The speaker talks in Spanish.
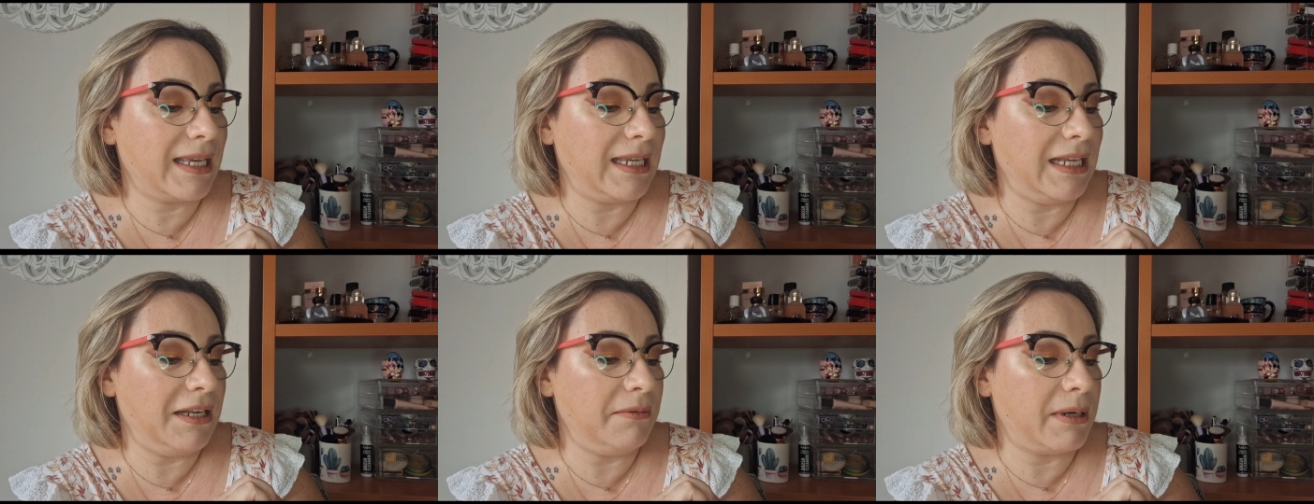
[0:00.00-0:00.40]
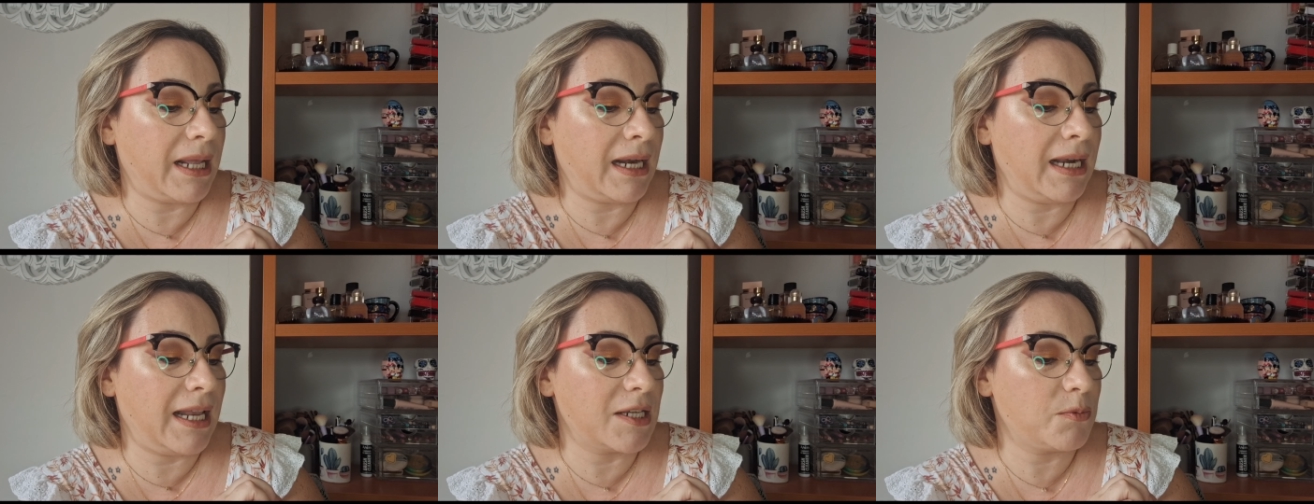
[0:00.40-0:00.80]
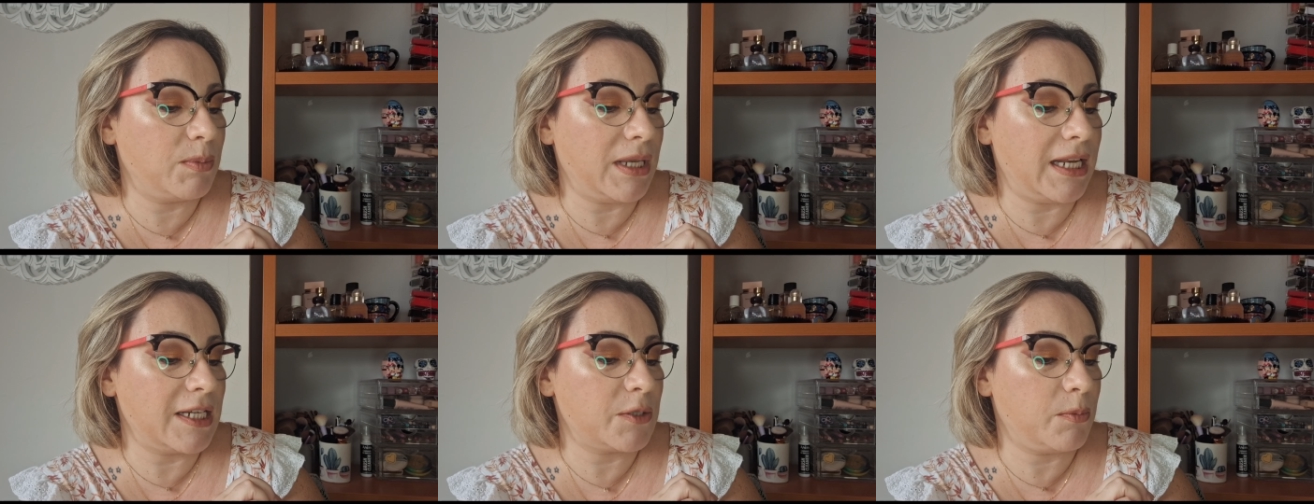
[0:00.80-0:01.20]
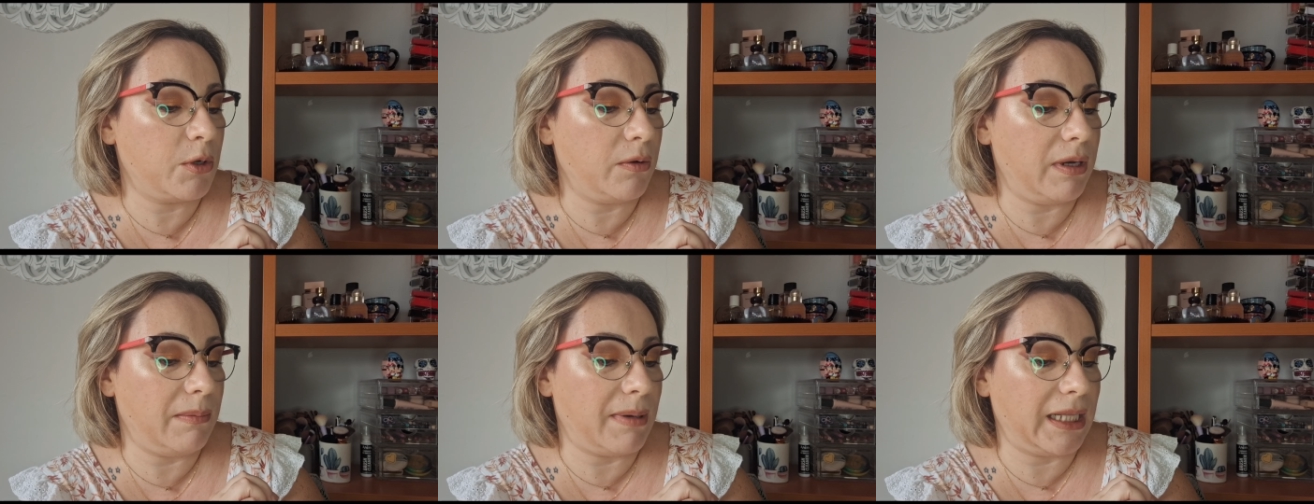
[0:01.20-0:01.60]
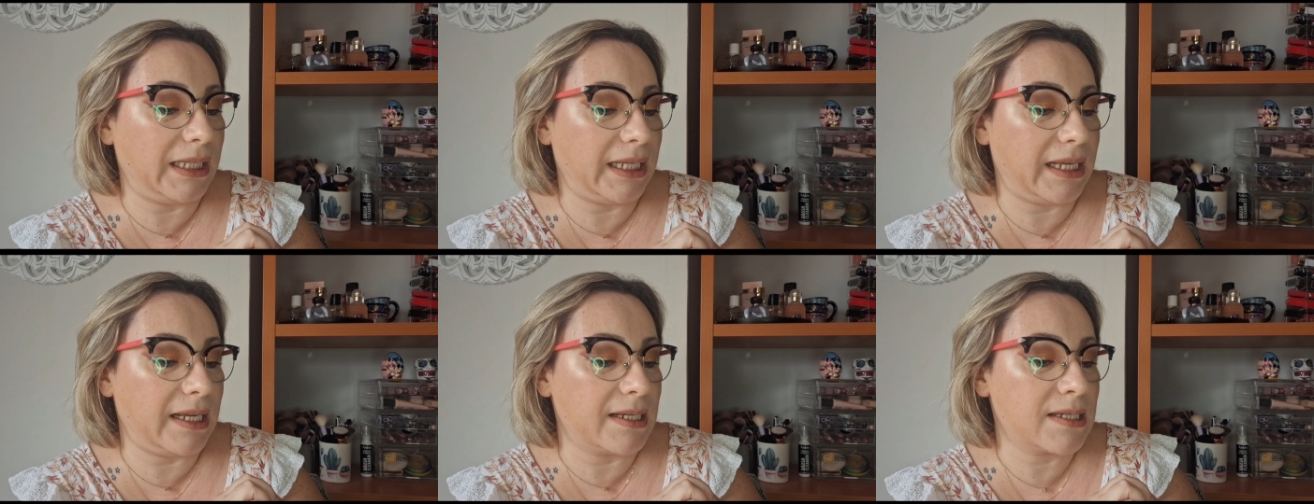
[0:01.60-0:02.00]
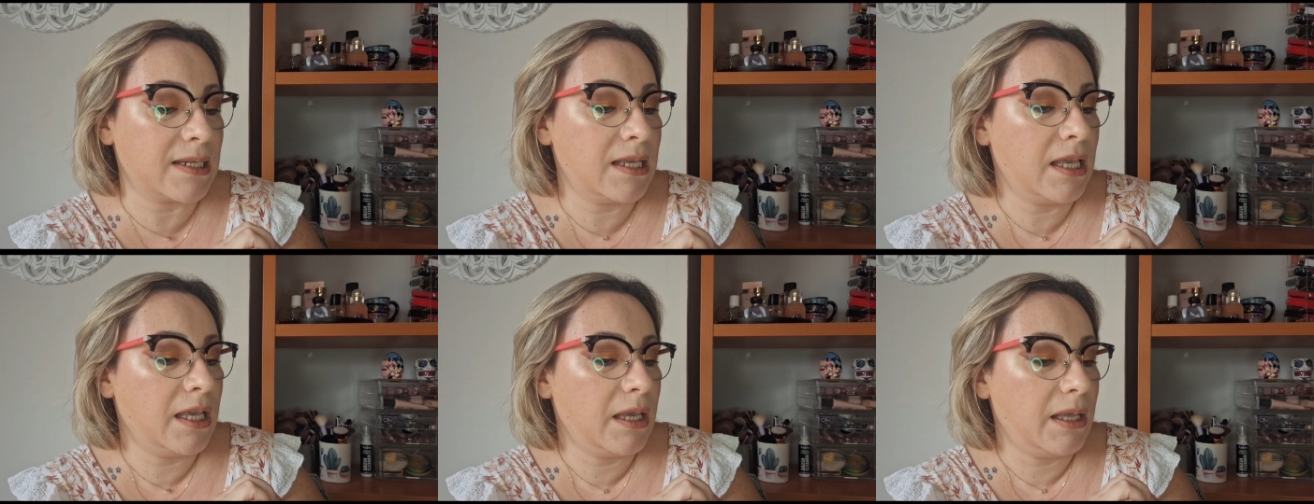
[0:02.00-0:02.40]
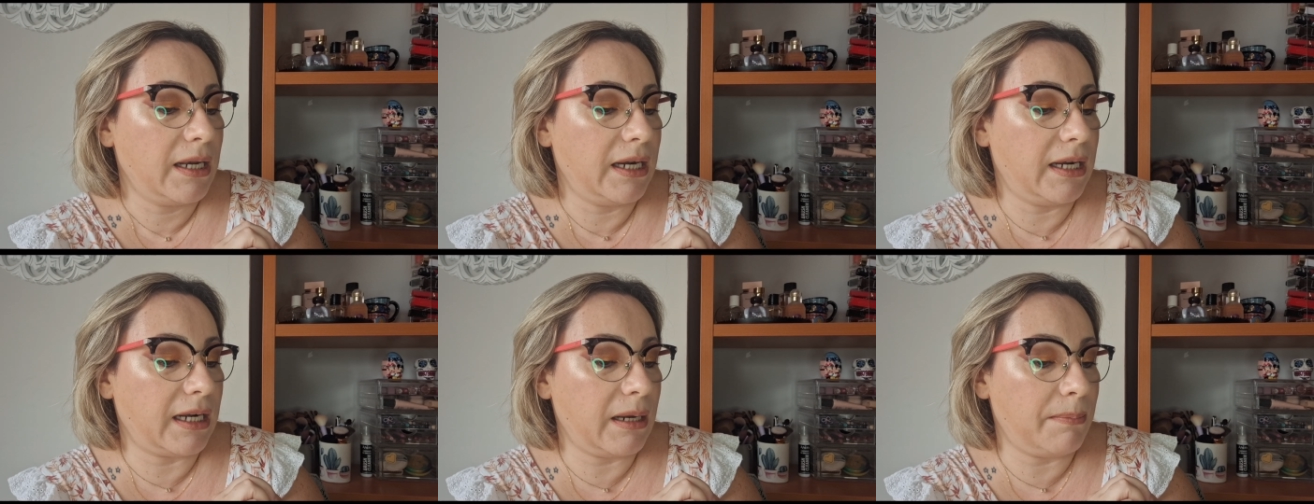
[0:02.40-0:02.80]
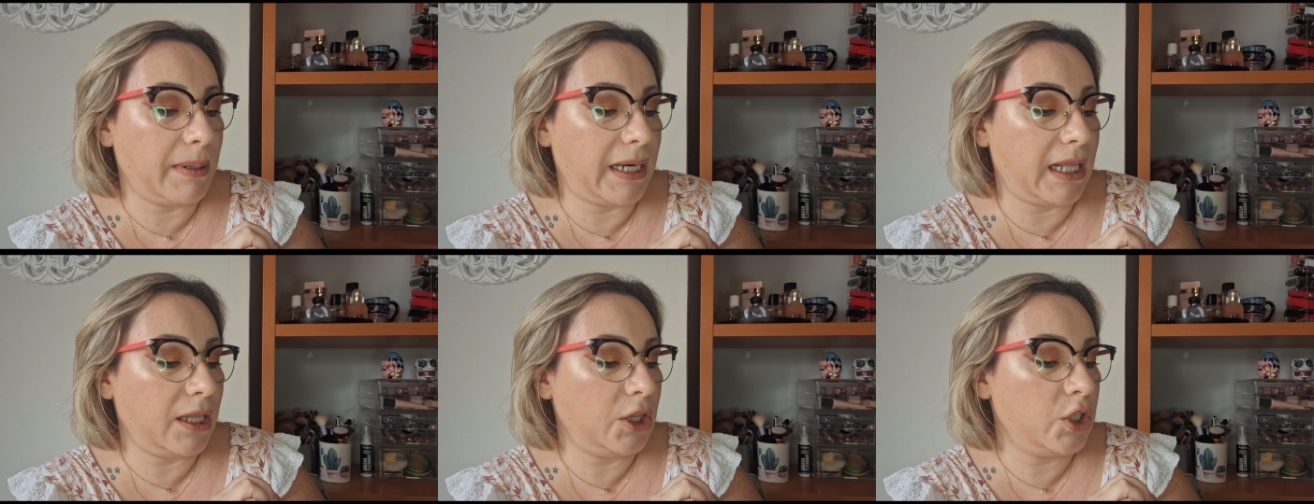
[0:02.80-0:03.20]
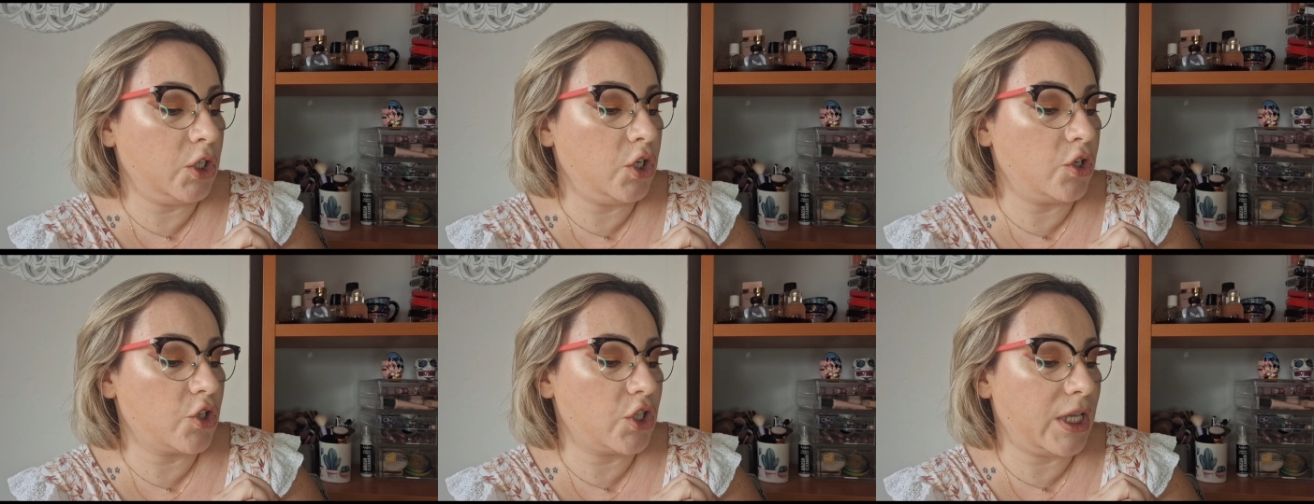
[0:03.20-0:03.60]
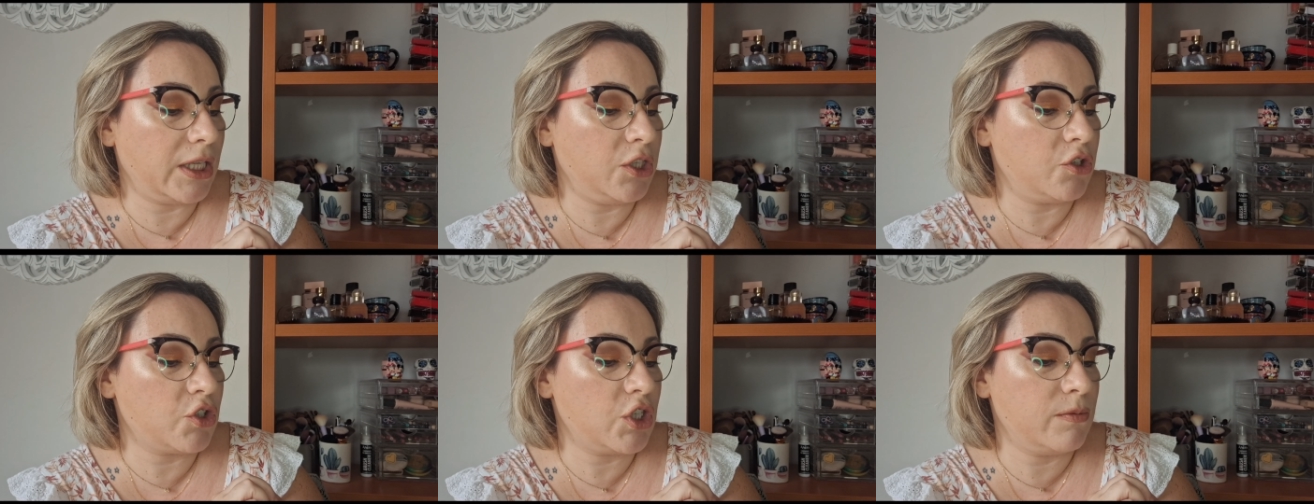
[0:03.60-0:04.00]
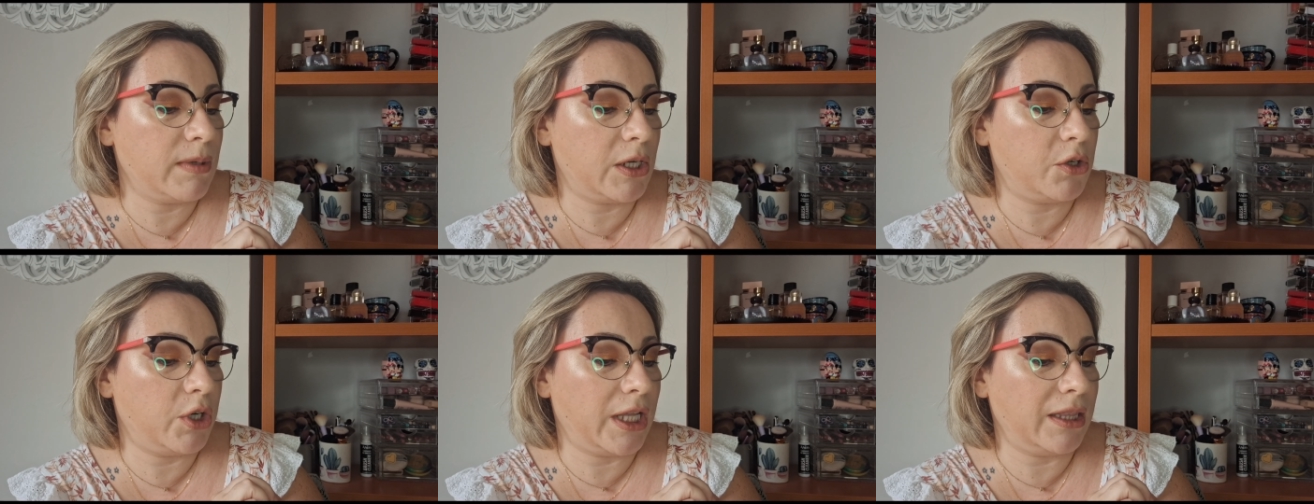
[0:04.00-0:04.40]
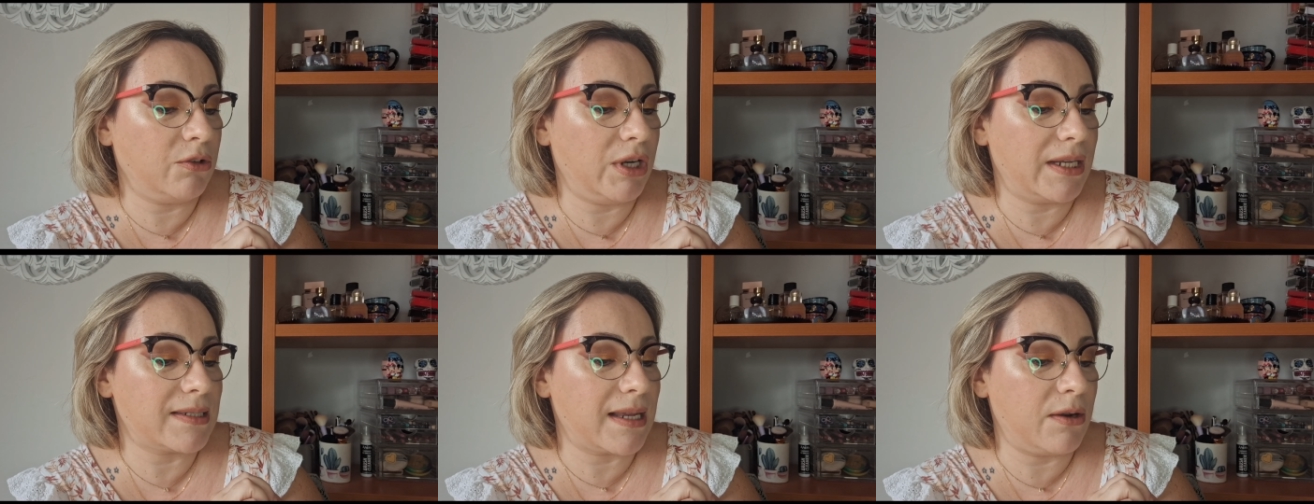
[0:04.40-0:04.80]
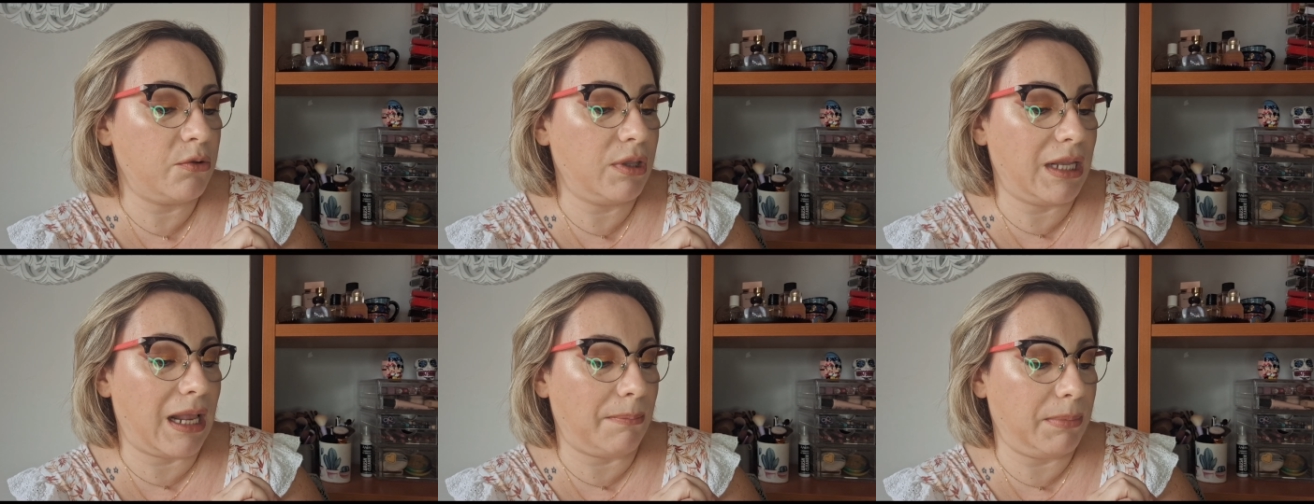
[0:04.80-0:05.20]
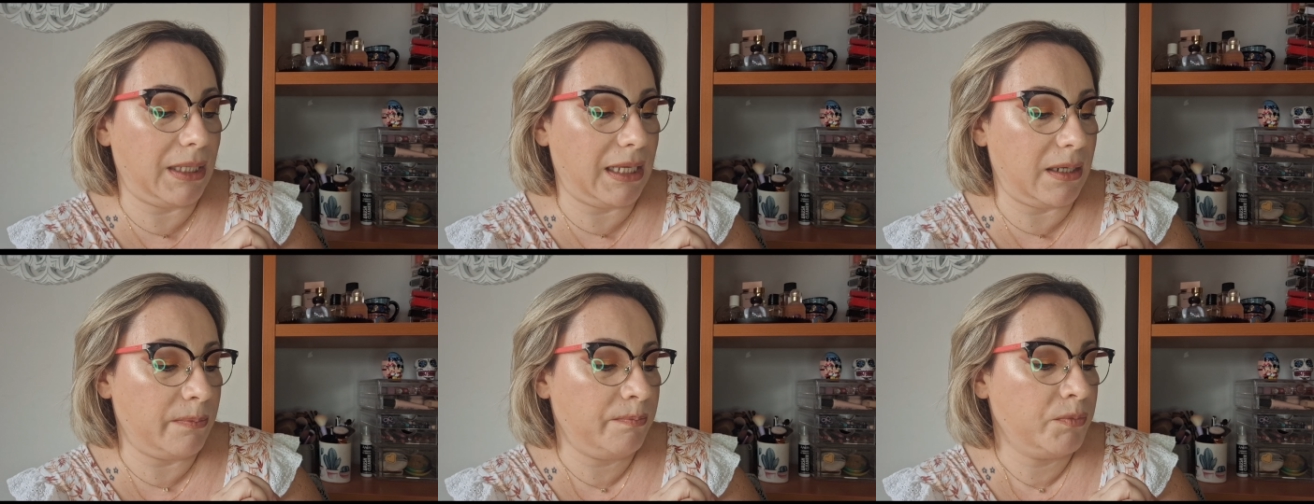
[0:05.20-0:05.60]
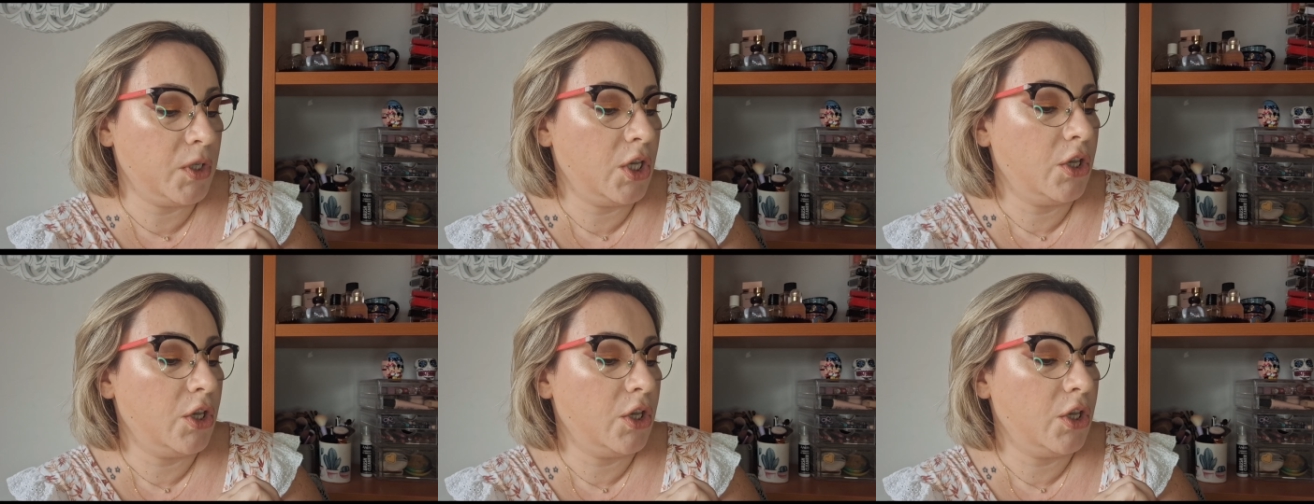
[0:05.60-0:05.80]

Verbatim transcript: equilibrar las pieles problemáticas, reparando los daños y mejorando la salud de la piel.